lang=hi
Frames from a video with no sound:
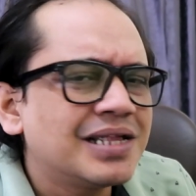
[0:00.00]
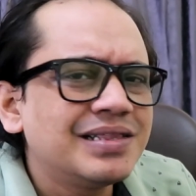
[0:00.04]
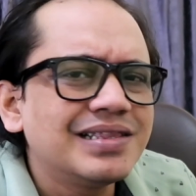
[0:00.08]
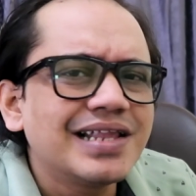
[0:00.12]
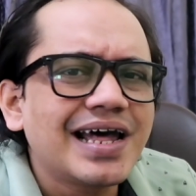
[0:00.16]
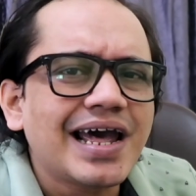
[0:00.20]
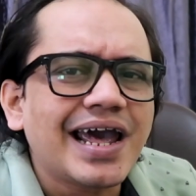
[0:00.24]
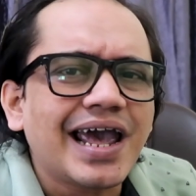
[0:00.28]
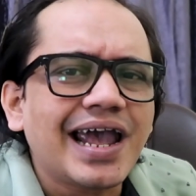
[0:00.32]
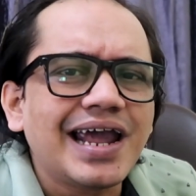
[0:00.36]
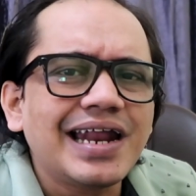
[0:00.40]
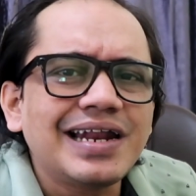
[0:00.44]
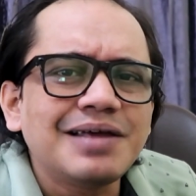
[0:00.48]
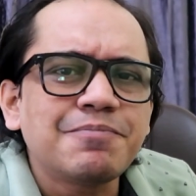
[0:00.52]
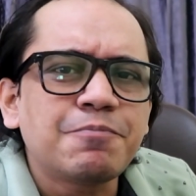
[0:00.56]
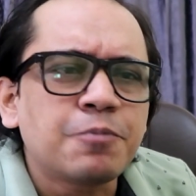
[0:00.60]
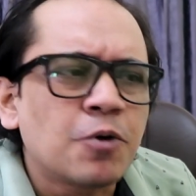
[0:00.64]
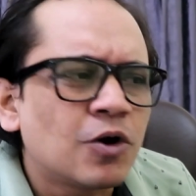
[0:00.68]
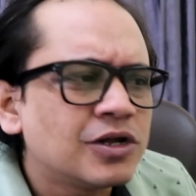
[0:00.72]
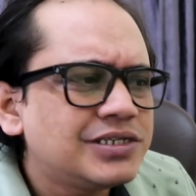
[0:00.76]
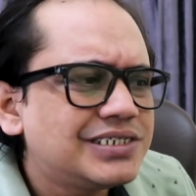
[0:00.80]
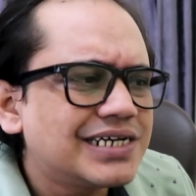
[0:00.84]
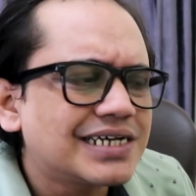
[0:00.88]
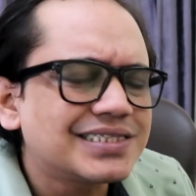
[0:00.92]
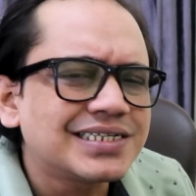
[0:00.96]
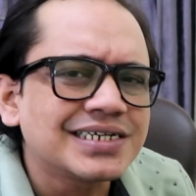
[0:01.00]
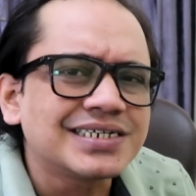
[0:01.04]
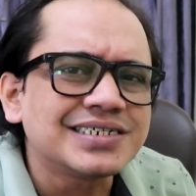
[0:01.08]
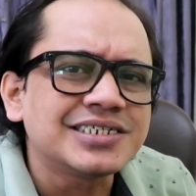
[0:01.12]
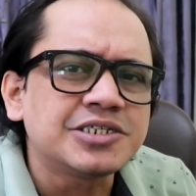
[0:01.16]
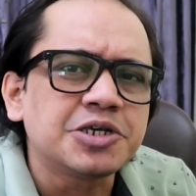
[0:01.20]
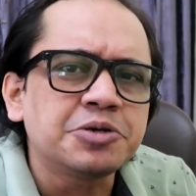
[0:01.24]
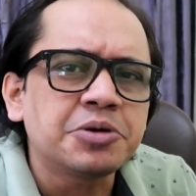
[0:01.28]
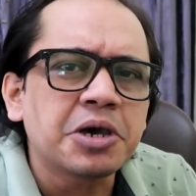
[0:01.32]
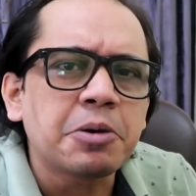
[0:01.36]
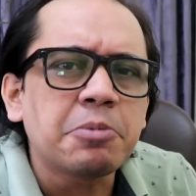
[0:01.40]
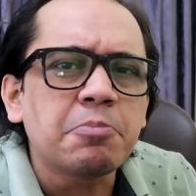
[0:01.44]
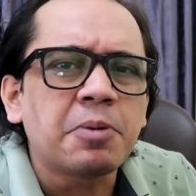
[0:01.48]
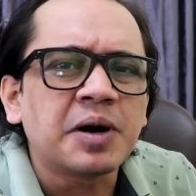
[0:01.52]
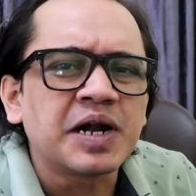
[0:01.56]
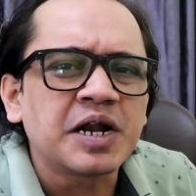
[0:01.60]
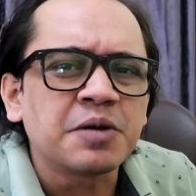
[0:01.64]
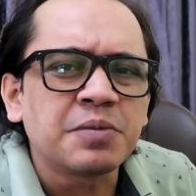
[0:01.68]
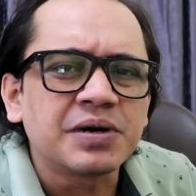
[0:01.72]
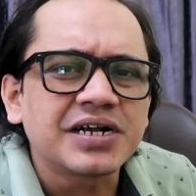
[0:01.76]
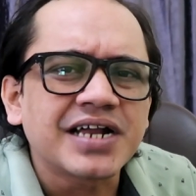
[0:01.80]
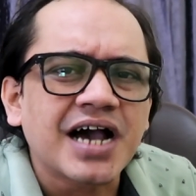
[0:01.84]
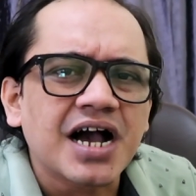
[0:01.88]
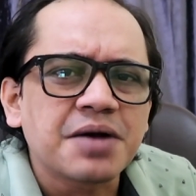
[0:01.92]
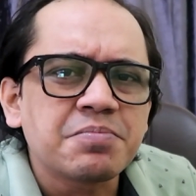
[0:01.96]
धंधा है नहीं पहुंच जाते किसी के भी फटे
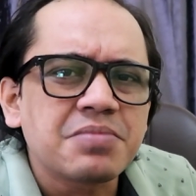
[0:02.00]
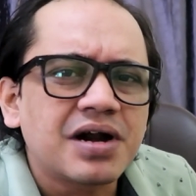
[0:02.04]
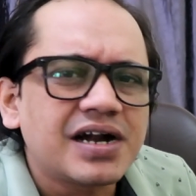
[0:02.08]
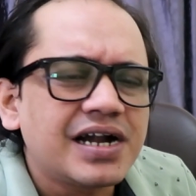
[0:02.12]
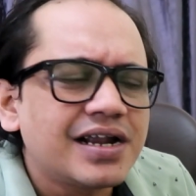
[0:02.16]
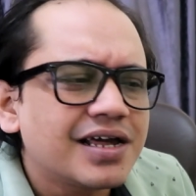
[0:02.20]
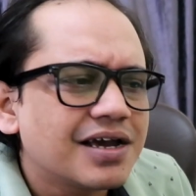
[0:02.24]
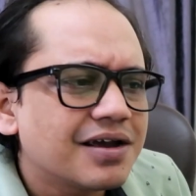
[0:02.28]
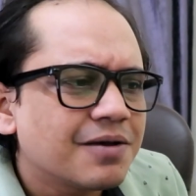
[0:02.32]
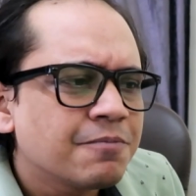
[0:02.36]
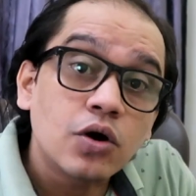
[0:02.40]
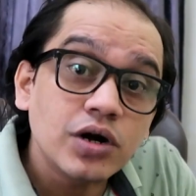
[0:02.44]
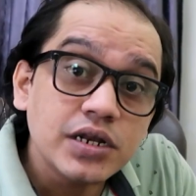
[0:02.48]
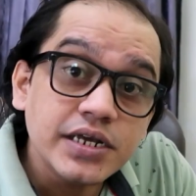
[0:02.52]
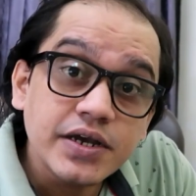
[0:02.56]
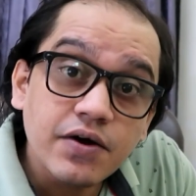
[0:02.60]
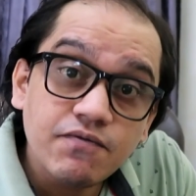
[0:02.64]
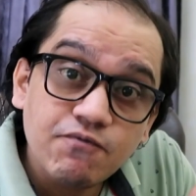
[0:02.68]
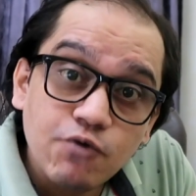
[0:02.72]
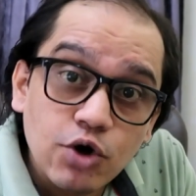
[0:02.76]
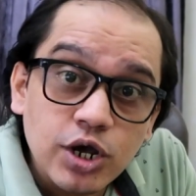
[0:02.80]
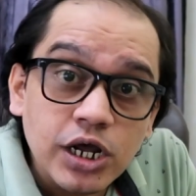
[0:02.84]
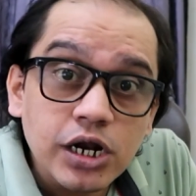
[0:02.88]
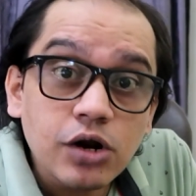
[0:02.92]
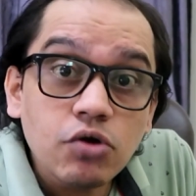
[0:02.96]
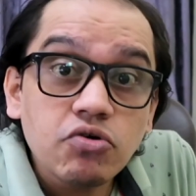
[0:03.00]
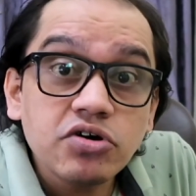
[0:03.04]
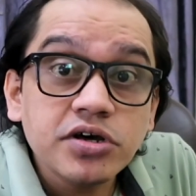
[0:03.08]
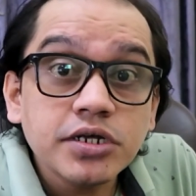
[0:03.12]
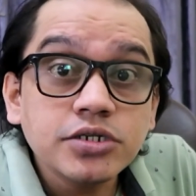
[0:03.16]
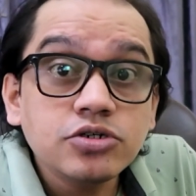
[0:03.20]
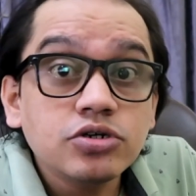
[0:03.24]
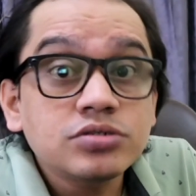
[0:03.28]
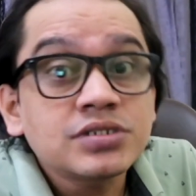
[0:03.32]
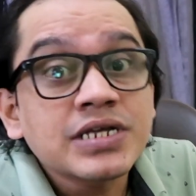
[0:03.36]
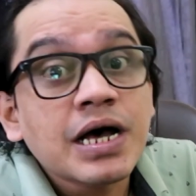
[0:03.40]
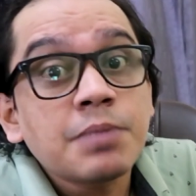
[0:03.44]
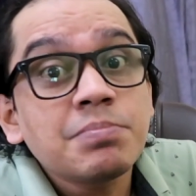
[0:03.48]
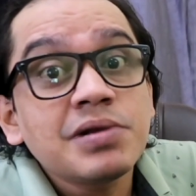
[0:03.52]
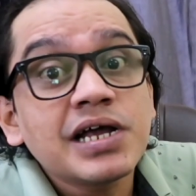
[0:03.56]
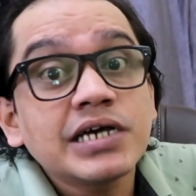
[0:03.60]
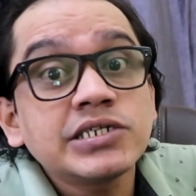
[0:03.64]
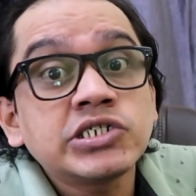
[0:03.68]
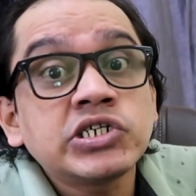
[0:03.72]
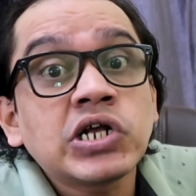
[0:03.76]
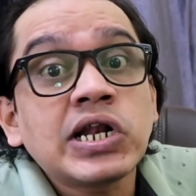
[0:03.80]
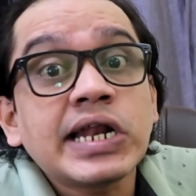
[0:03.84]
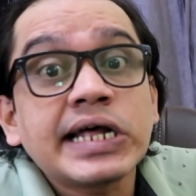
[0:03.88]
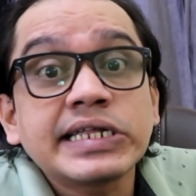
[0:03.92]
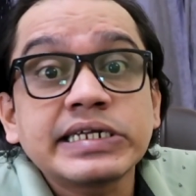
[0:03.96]
में टांग मारने और ये वही लोग हैं जो सामने के
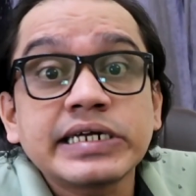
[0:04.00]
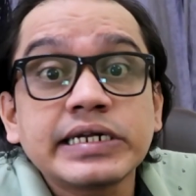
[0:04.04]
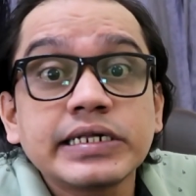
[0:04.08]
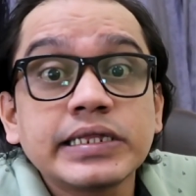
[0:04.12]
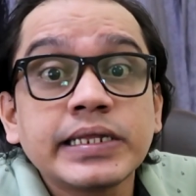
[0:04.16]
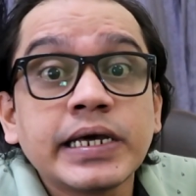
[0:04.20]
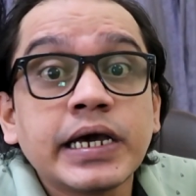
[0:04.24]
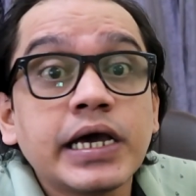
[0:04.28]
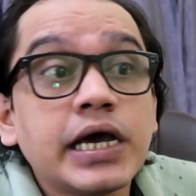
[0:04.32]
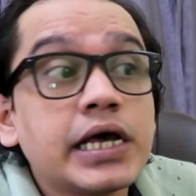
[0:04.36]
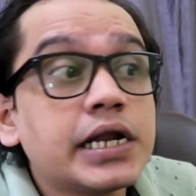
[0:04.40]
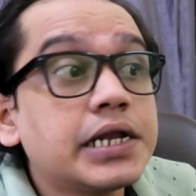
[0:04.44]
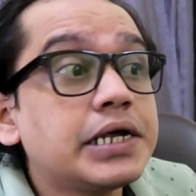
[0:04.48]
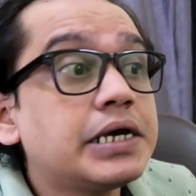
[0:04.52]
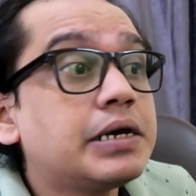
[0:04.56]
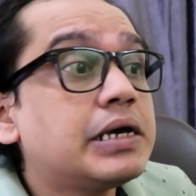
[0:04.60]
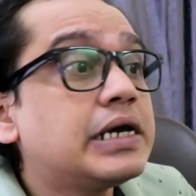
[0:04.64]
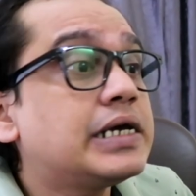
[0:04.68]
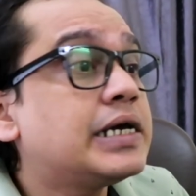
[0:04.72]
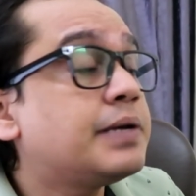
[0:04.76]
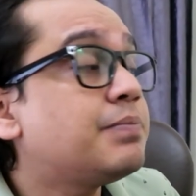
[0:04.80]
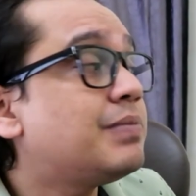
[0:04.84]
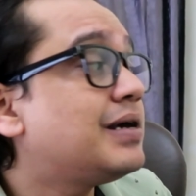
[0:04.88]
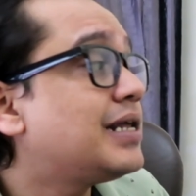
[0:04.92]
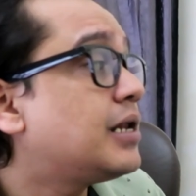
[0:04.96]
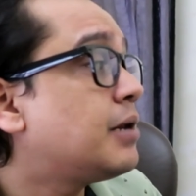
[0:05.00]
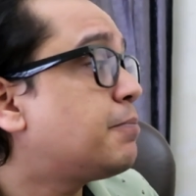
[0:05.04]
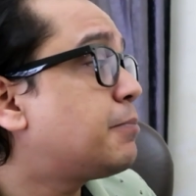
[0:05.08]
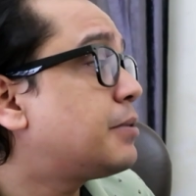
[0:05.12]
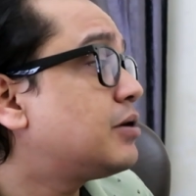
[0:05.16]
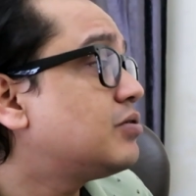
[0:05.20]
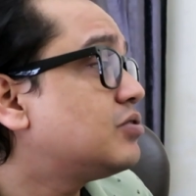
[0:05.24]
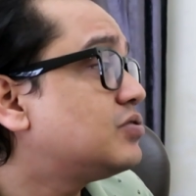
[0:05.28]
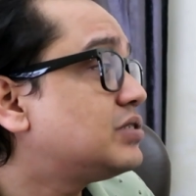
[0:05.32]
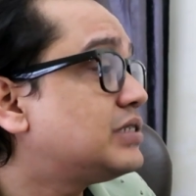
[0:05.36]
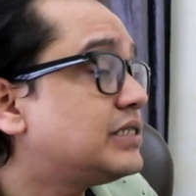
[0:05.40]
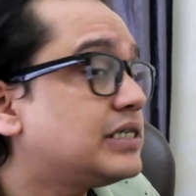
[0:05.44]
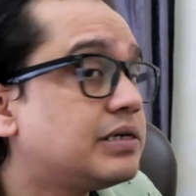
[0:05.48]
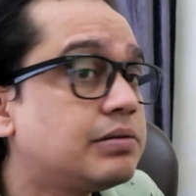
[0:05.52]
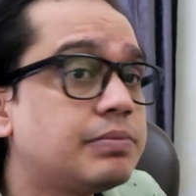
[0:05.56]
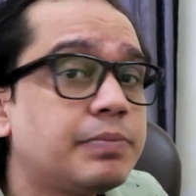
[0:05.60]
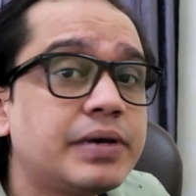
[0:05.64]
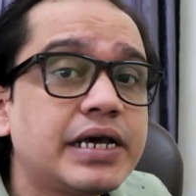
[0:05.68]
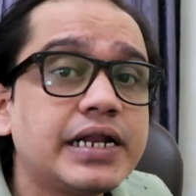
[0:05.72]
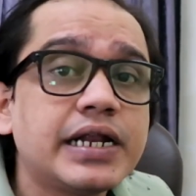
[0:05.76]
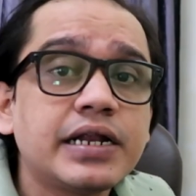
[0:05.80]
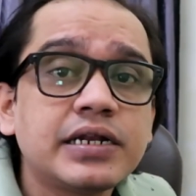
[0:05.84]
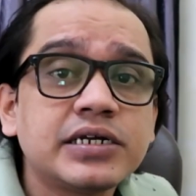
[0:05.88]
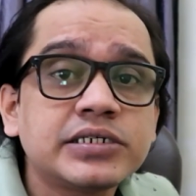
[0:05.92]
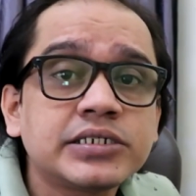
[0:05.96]
चिल्लाते रहते हैं अरे मेरे पड़ोसी
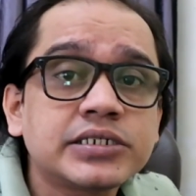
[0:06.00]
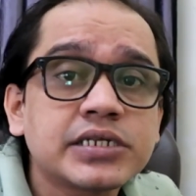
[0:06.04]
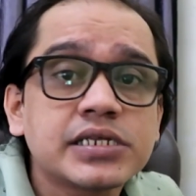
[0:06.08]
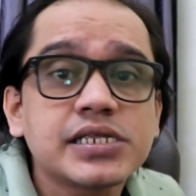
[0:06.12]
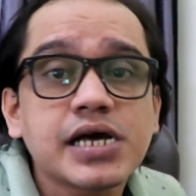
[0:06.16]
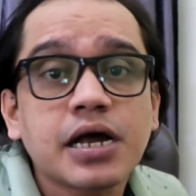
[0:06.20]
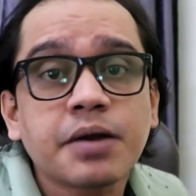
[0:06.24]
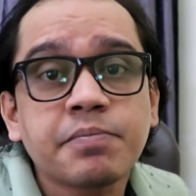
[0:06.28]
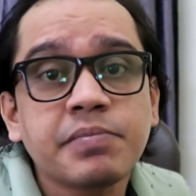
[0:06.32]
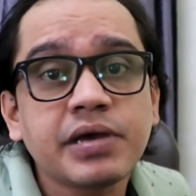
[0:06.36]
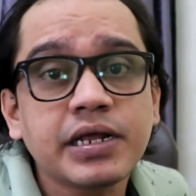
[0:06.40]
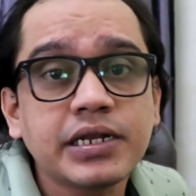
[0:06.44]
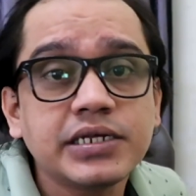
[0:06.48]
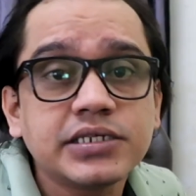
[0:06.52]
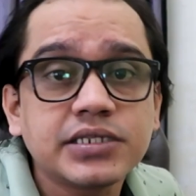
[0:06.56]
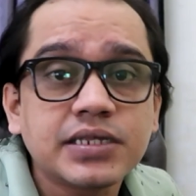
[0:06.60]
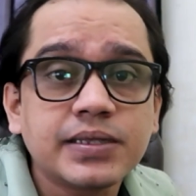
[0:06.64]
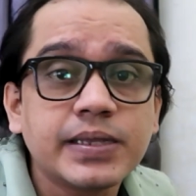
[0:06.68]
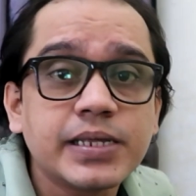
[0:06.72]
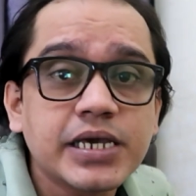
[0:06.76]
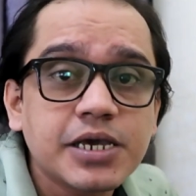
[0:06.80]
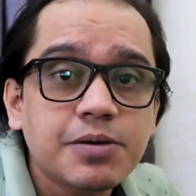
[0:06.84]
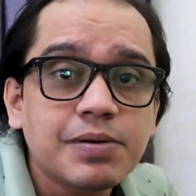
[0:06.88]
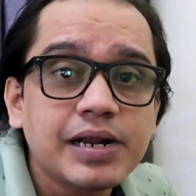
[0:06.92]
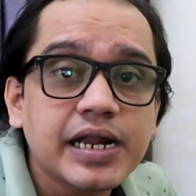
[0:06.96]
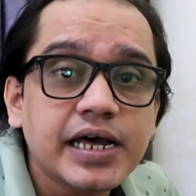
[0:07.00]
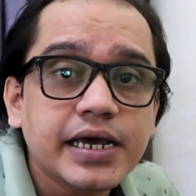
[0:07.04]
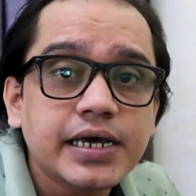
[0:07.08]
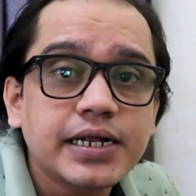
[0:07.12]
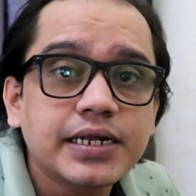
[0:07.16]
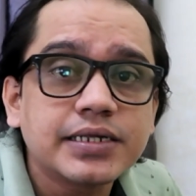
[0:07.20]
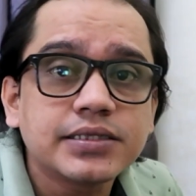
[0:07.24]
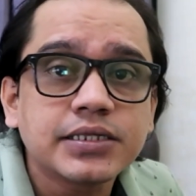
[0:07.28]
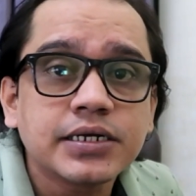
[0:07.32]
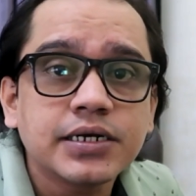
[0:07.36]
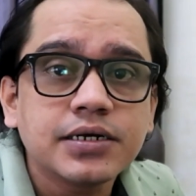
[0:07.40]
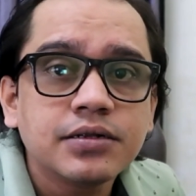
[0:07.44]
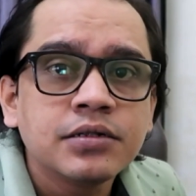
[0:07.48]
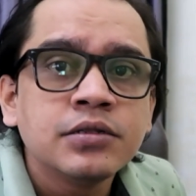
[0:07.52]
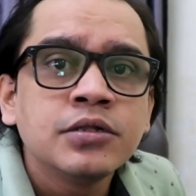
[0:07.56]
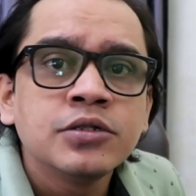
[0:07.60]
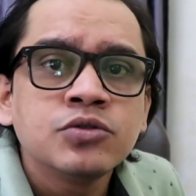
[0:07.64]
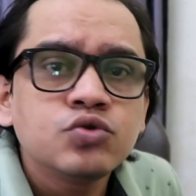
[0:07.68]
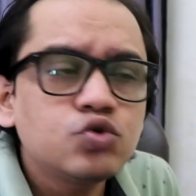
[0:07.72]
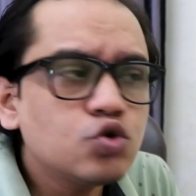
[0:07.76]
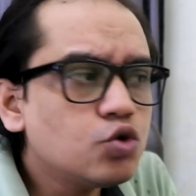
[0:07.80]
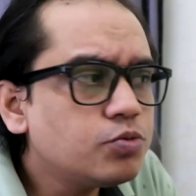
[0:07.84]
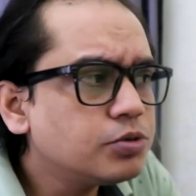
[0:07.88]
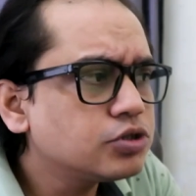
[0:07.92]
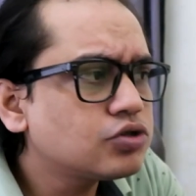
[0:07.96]
मेरे रिश्तेदार मेरी जिंदगी में लगे रहते
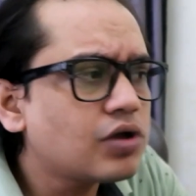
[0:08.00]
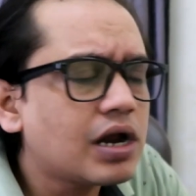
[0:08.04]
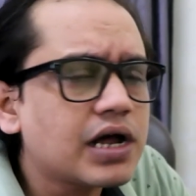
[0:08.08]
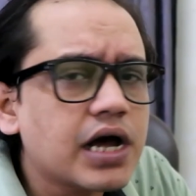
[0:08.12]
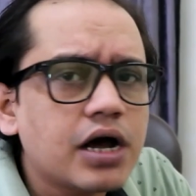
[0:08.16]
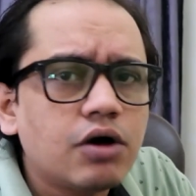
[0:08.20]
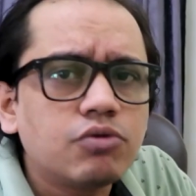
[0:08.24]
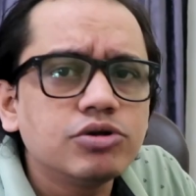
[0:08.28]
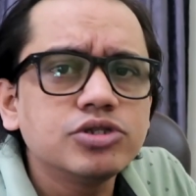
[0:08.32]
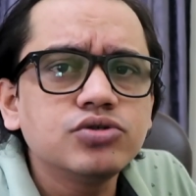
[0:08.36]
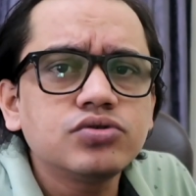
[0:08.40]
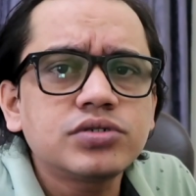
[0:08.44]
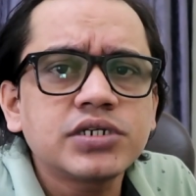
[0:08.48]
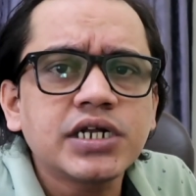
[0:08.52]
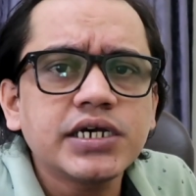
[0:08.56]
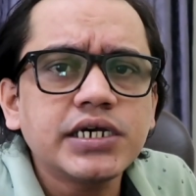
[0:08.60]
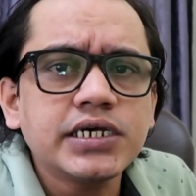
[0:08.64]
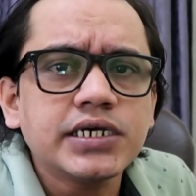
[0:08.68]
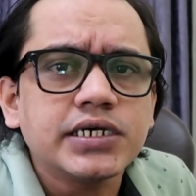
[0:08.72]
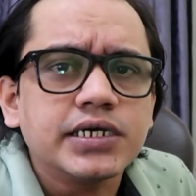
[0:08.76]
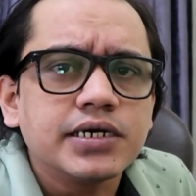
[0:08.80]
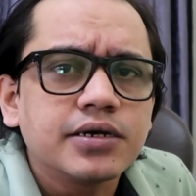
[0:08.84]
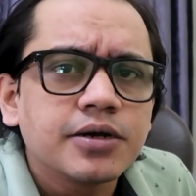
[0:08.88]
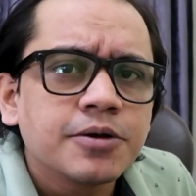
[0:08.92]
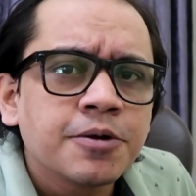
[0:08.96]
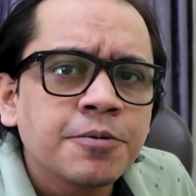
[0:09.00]
हैं तू भी तो लगा हुआ दूसरे की